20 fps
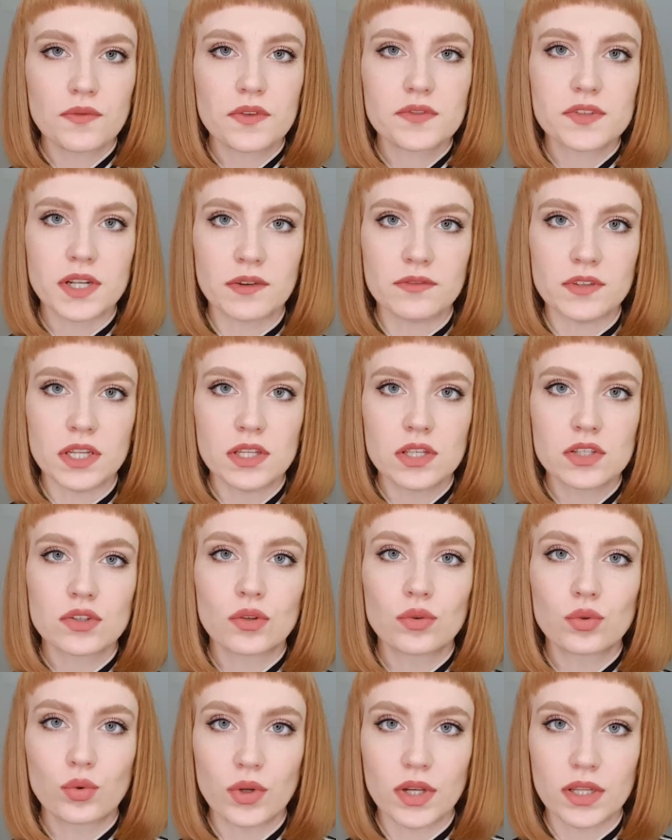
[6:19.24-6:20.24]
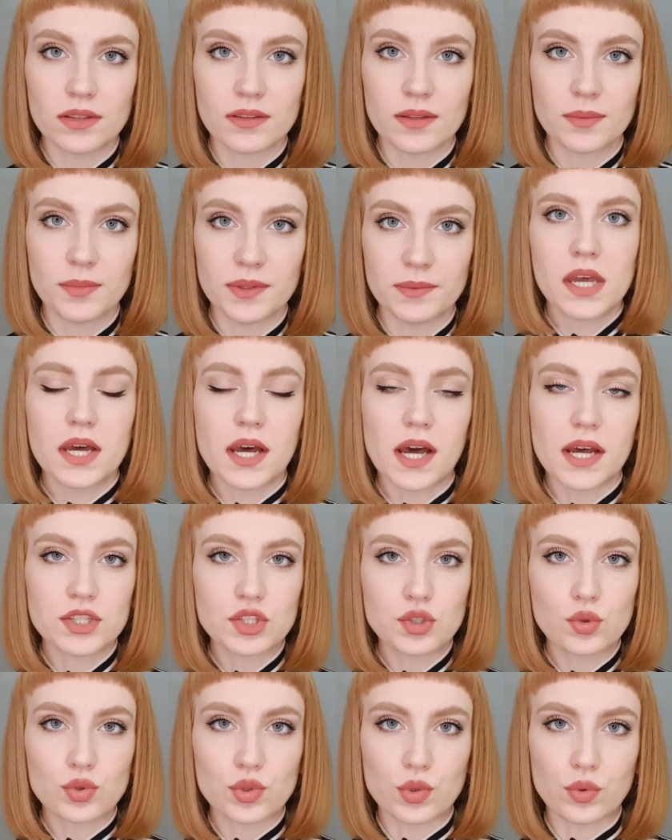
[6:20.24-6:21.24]
в сравнении с конкурентами.
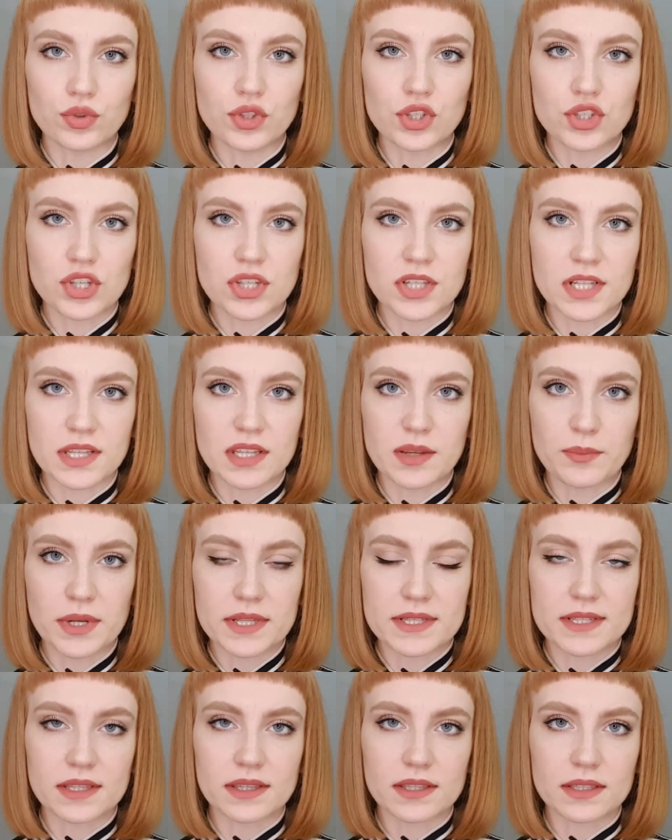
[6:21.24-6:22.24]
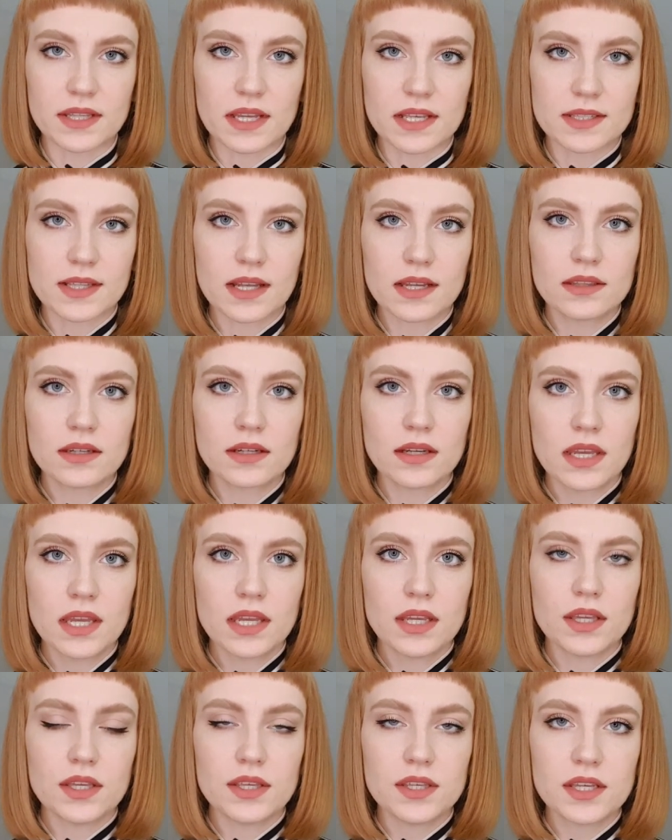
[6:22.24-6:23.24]
Отсутствует начисление процента на остаток
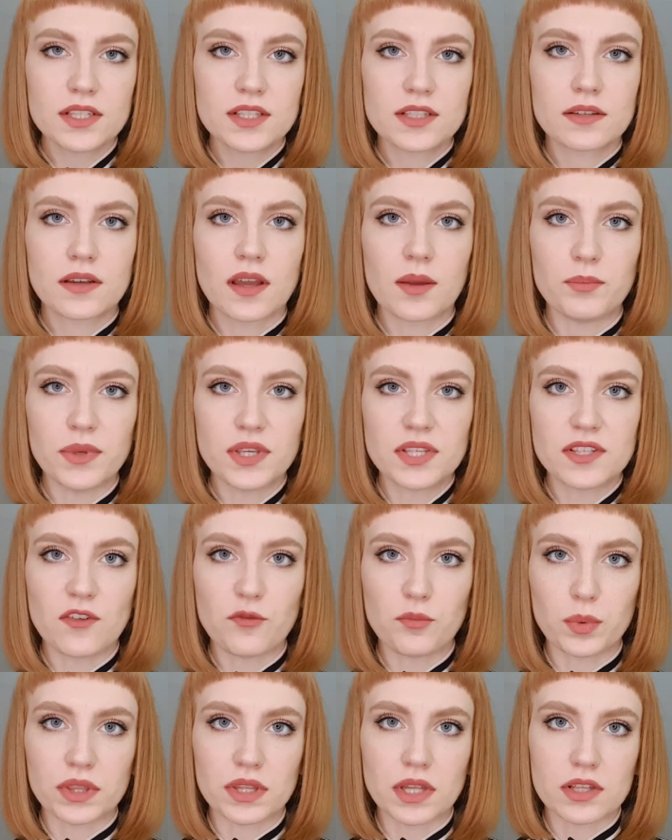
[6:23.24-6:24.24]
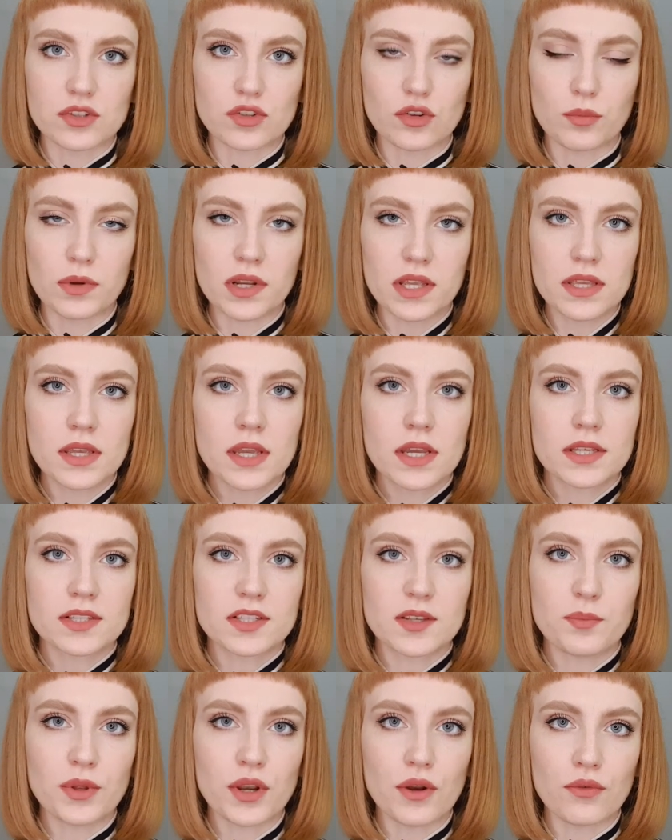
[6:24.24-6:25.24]
и есть комиссия в 15 рублей
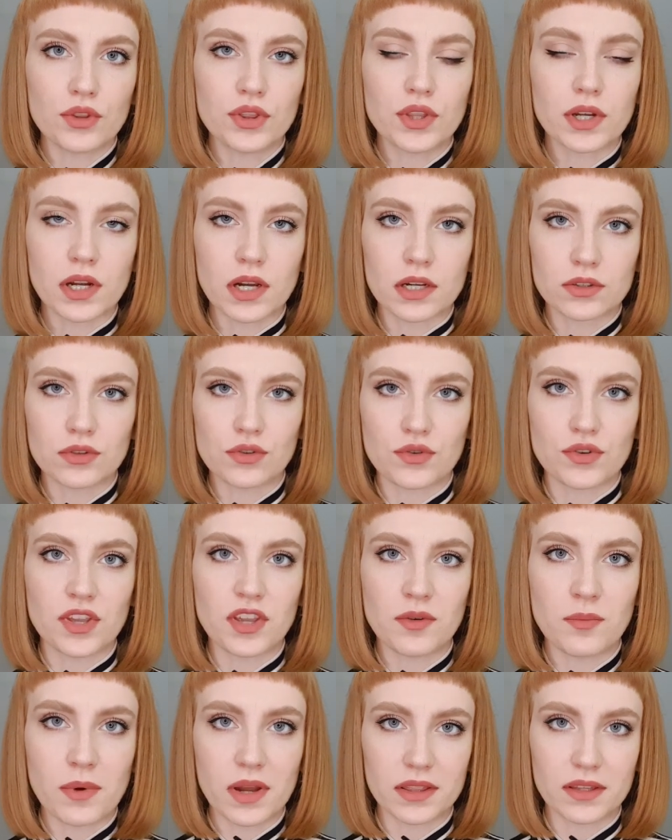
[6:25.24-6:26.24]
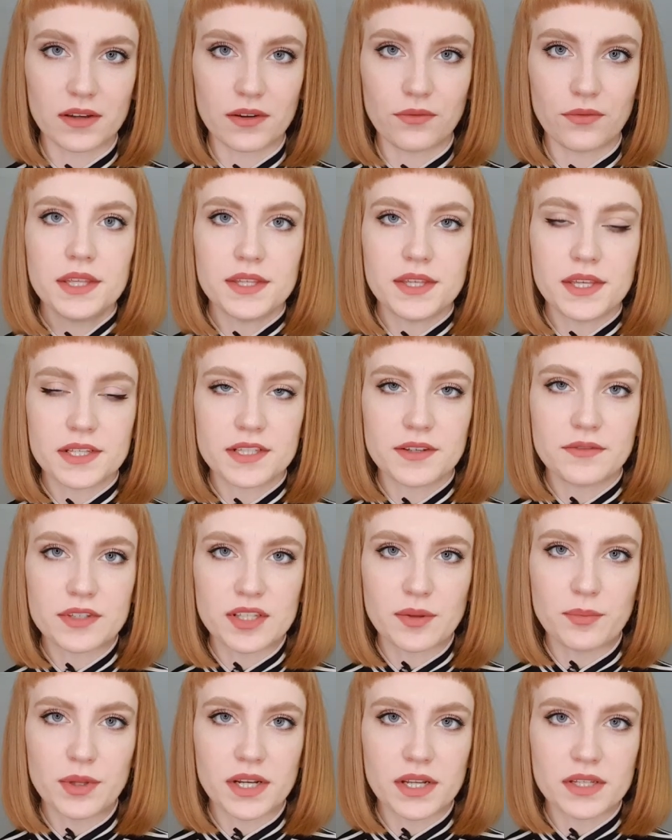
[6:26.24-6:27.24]
за перевод на карты других банков. Если вы
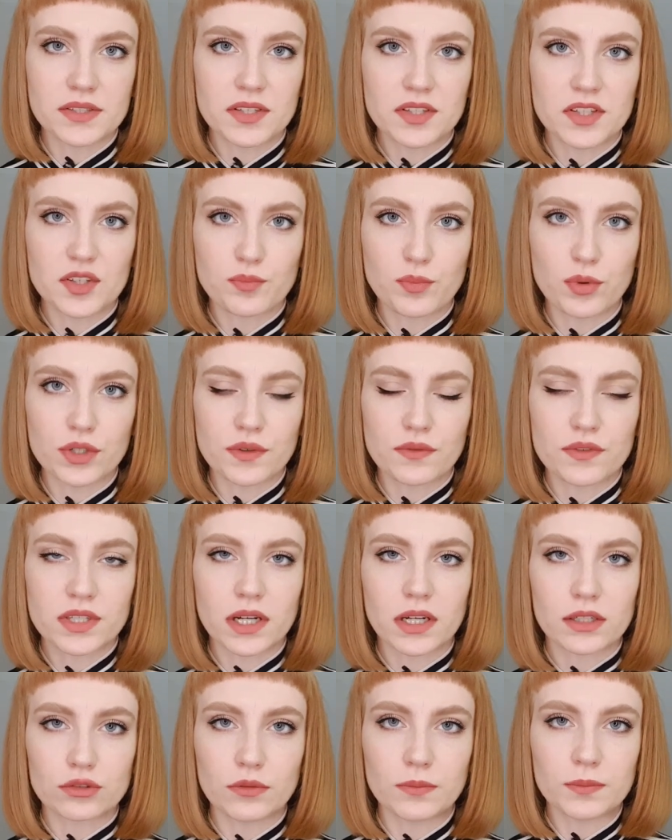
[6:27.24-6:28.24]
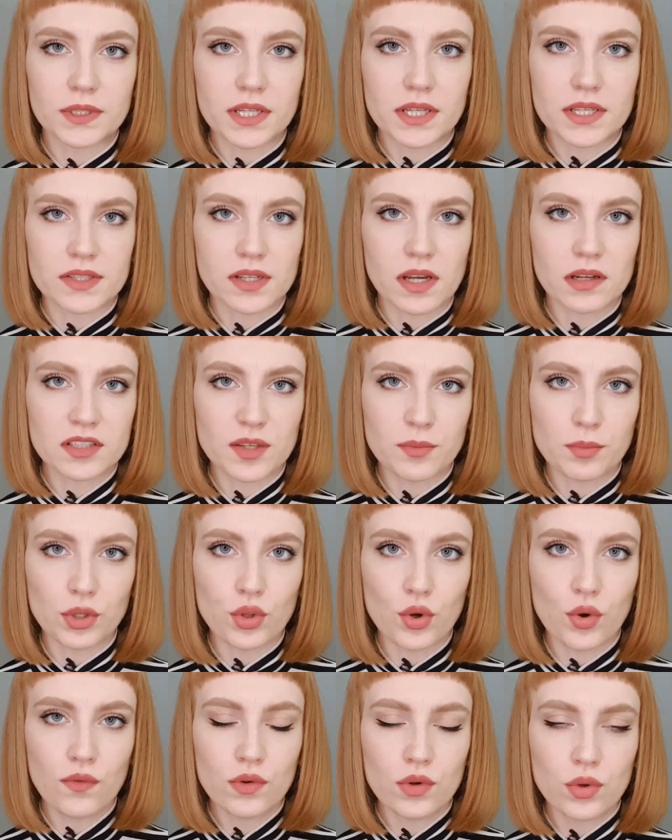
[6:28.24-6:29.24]
собираетесь использовать карту МТС как
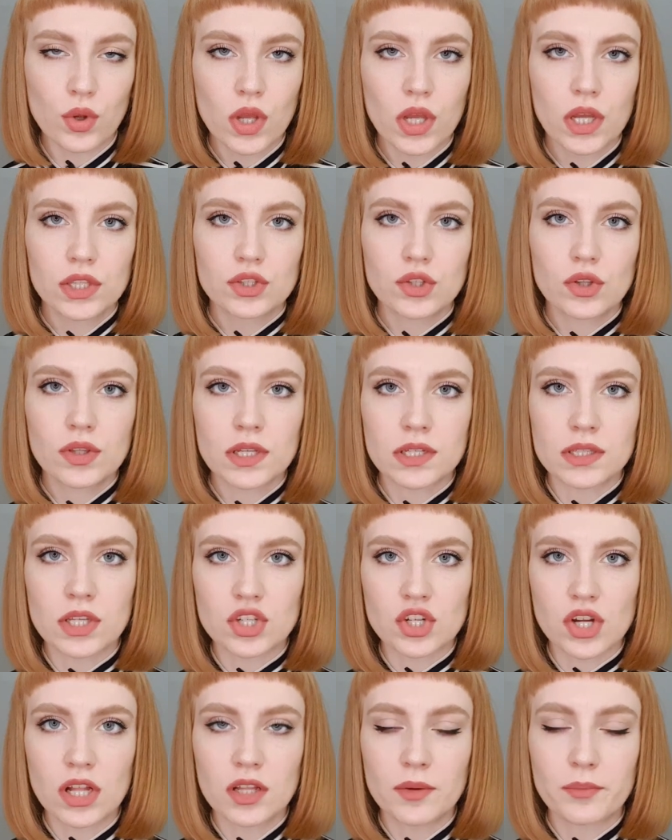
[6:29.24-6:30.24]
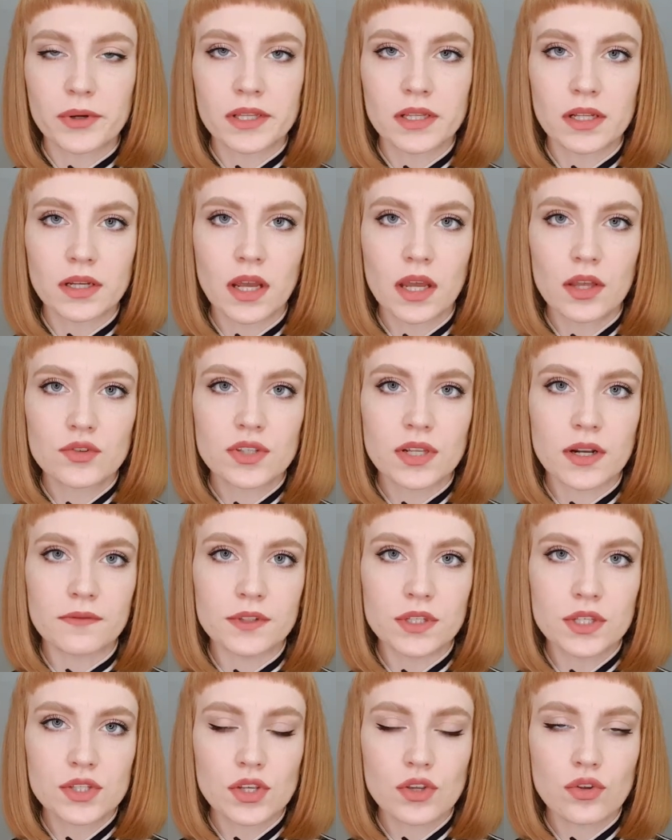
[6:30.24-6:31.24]
дебетовую, то для начала предлагаю
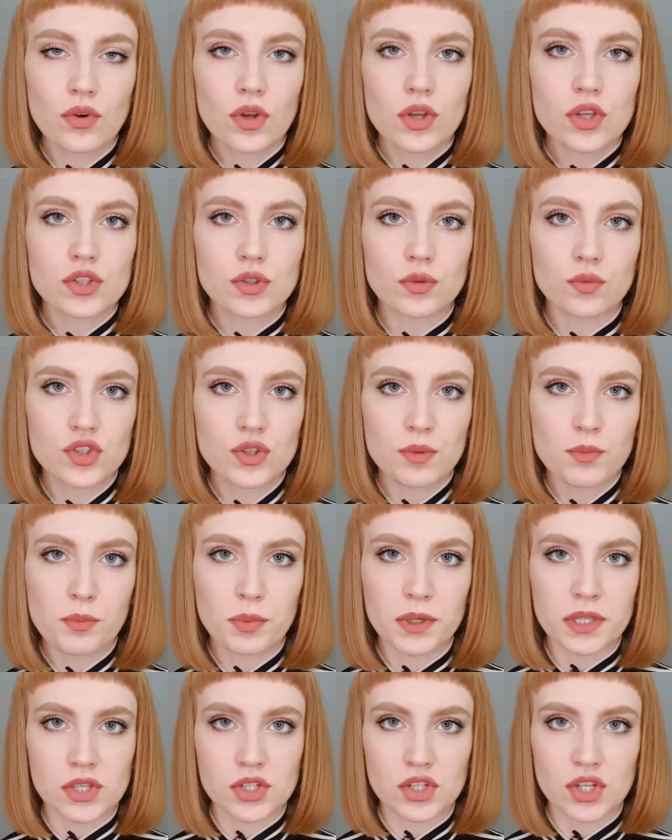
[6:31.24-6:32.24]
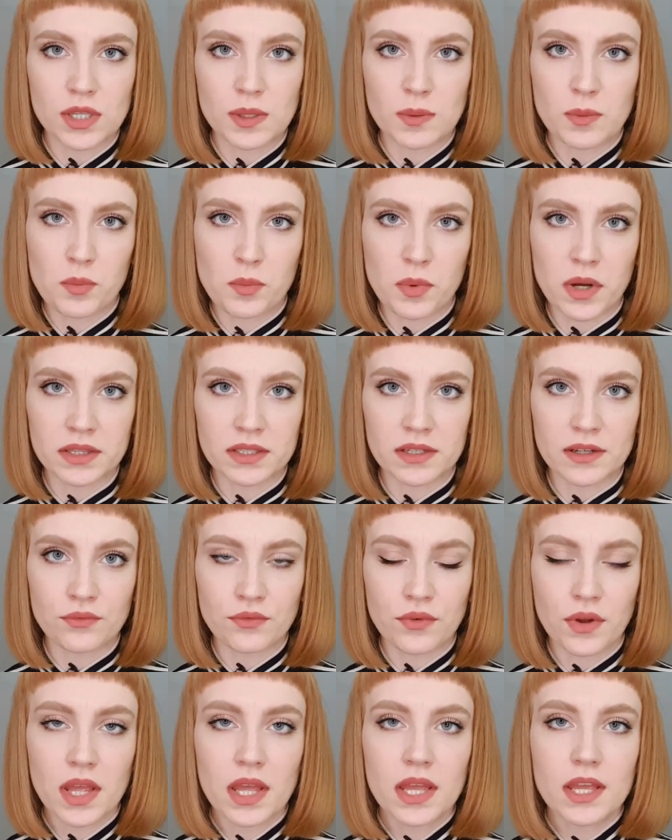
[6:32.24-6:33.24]
сравнить ее с лучшими предложениями
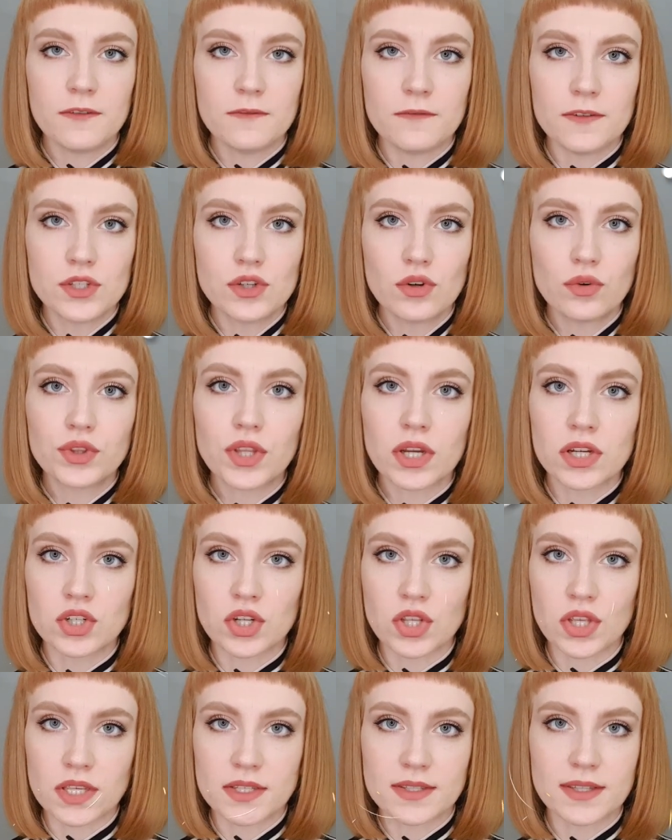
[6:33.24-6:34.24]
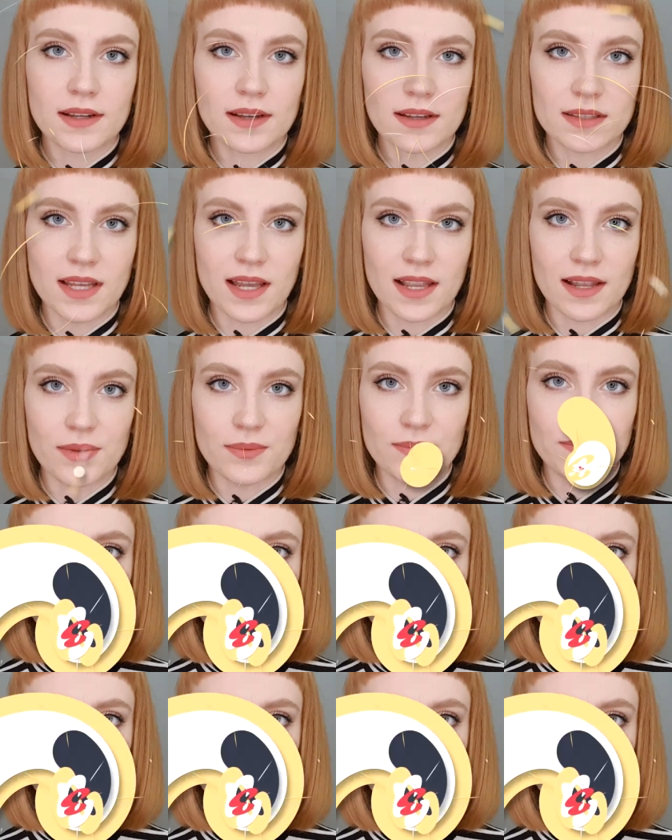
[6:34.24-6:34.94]
банков. Видео также есть на канале.